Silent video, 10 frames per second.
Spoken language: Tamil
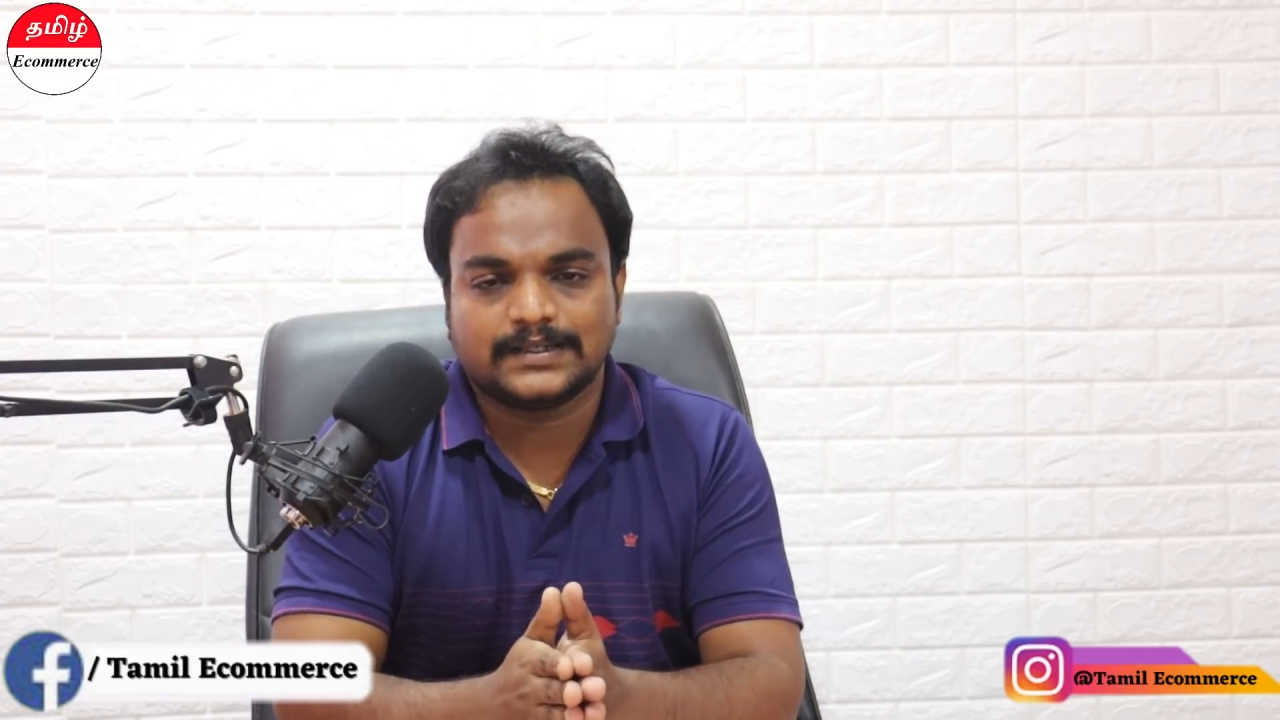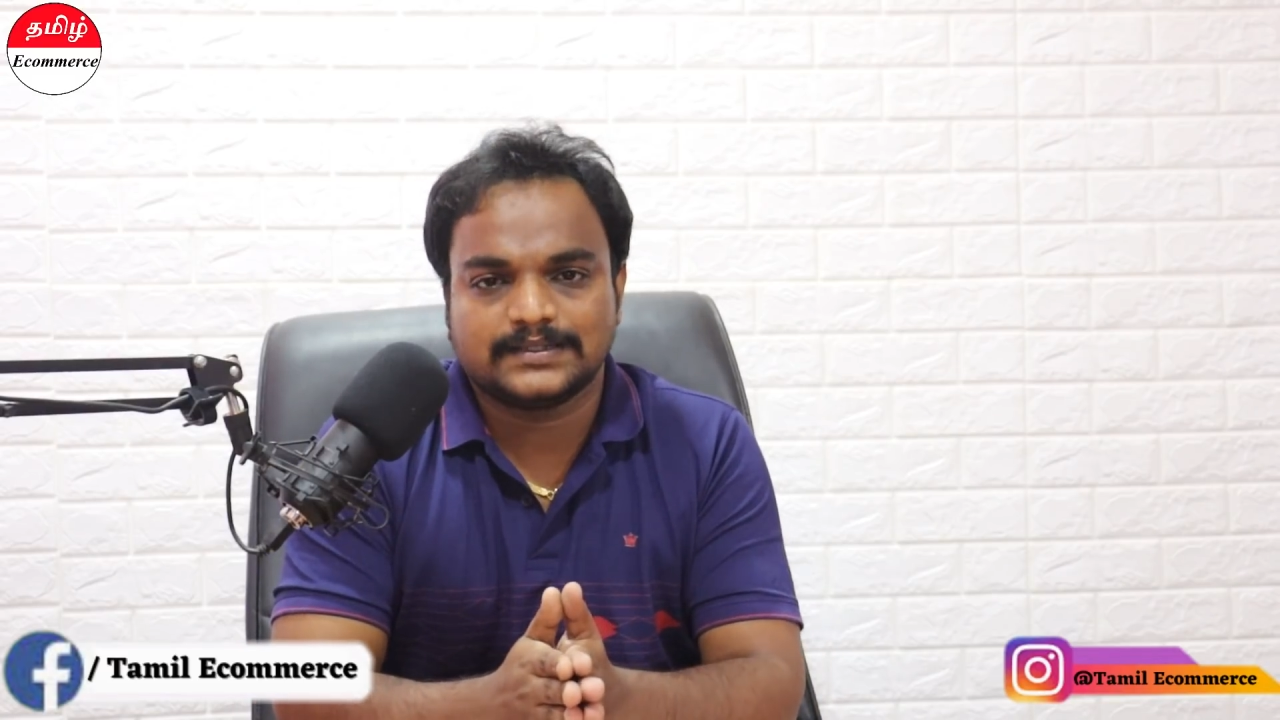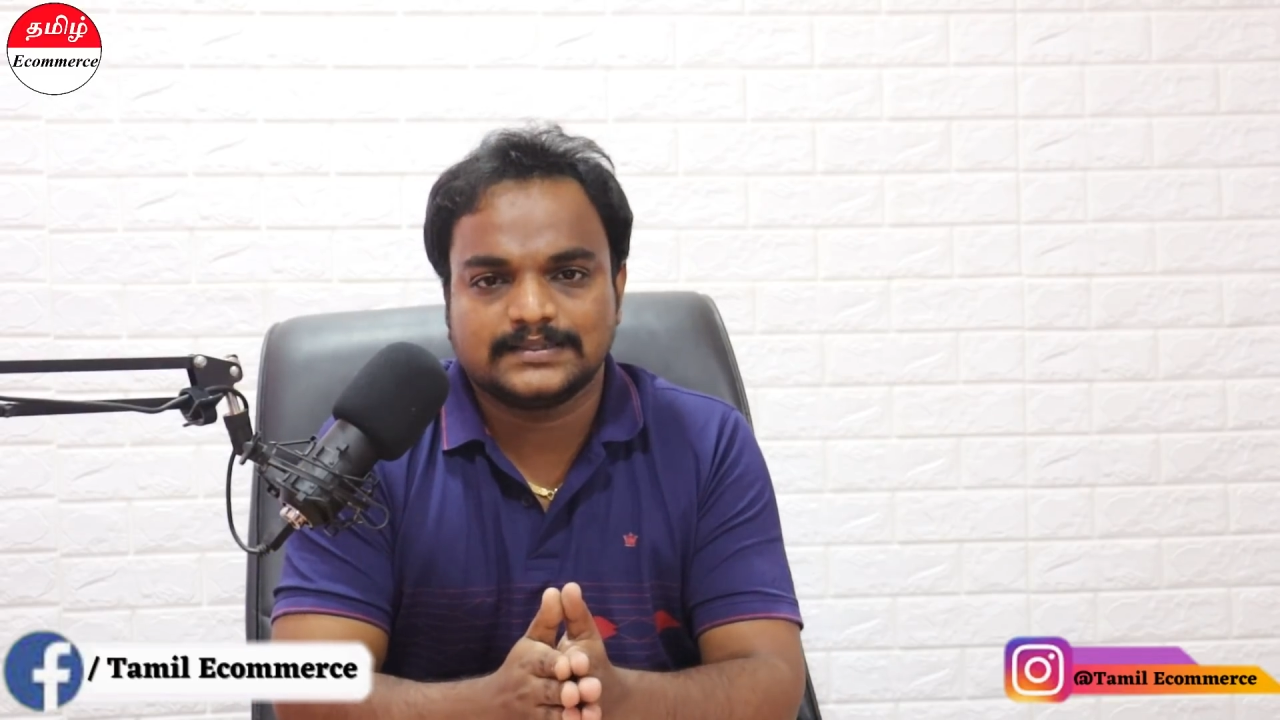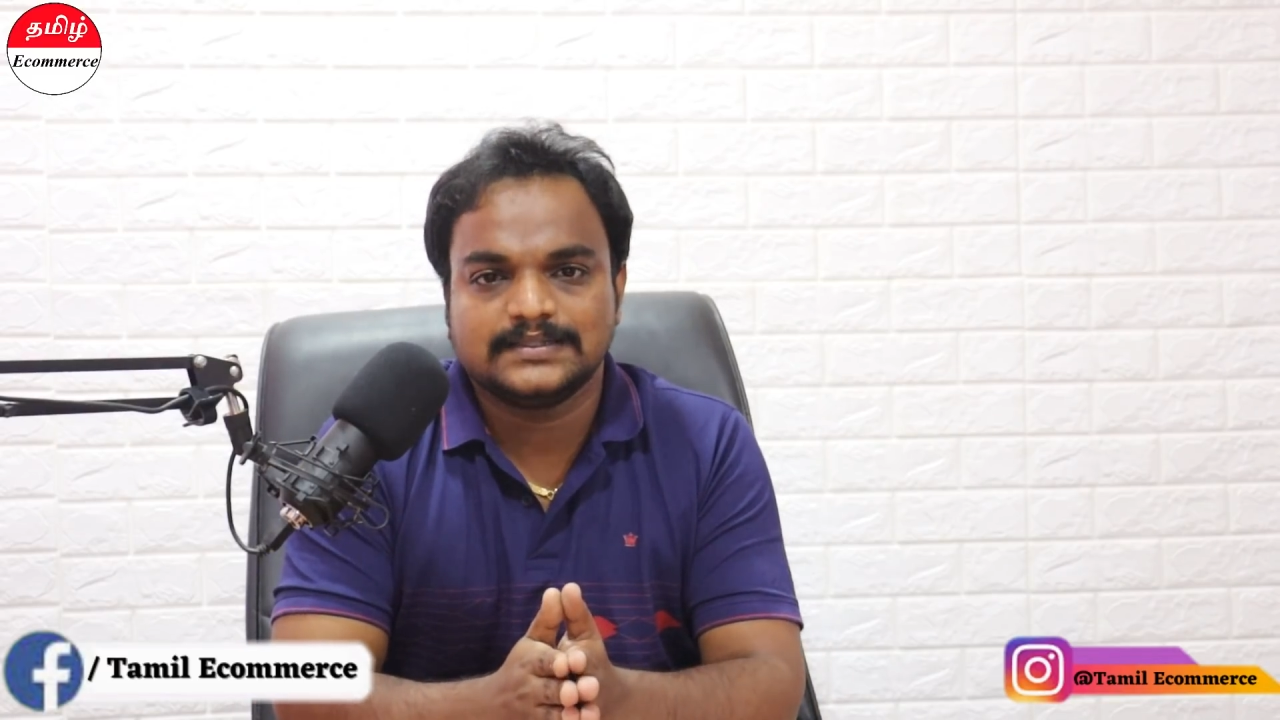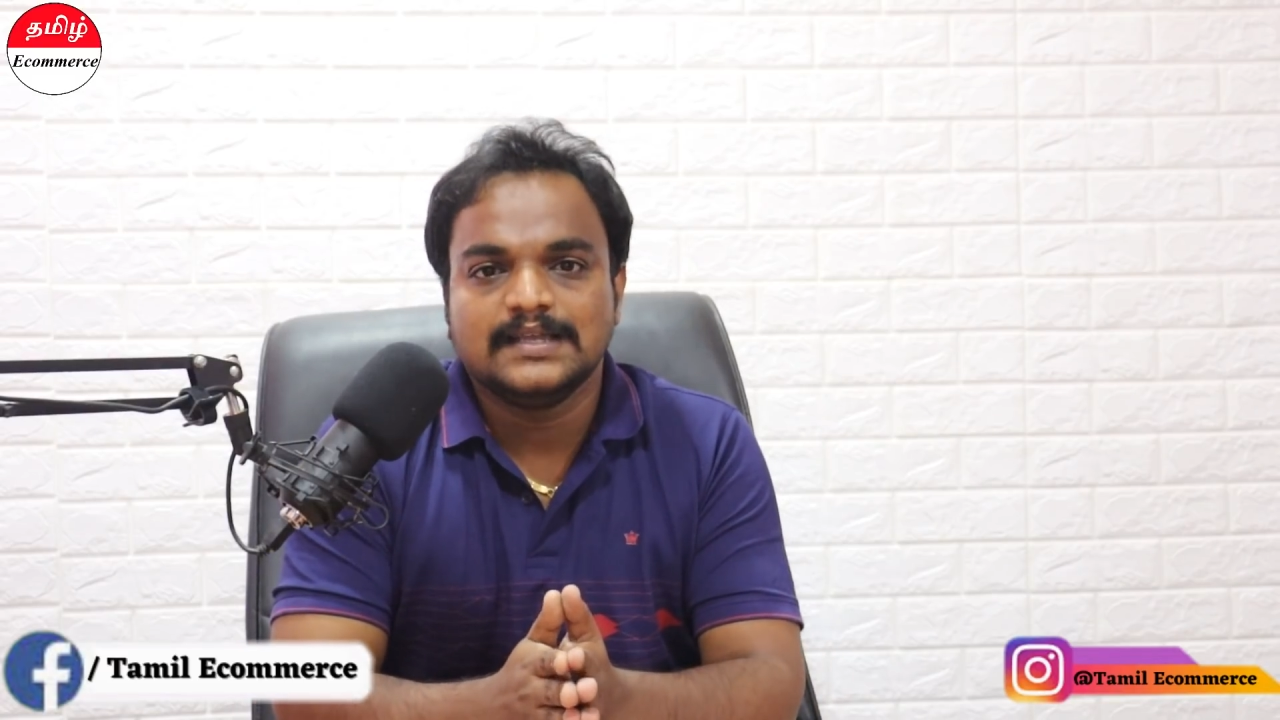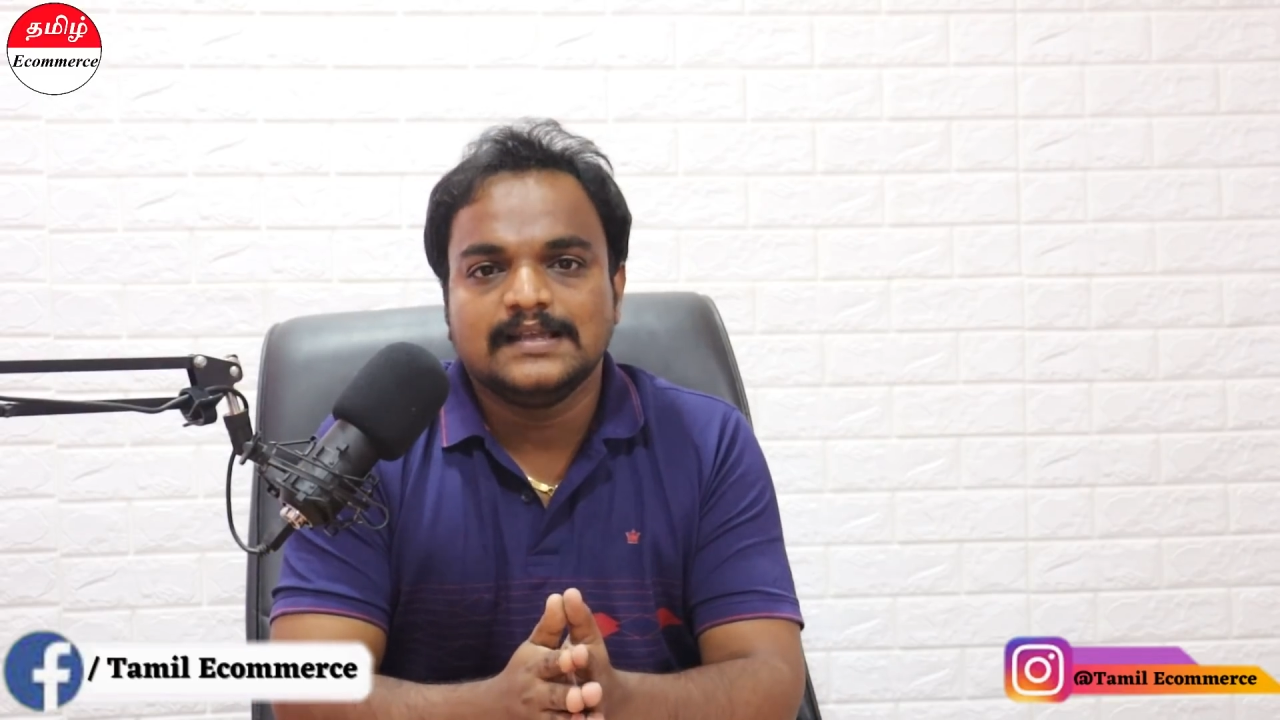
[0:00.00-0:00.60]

பண்ணுறது